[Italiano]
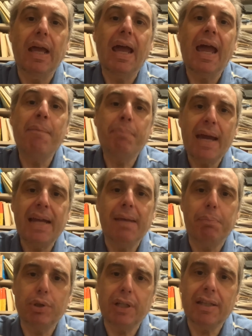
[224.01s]
È bene
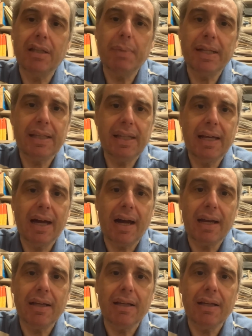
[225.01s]
poter dimenticare,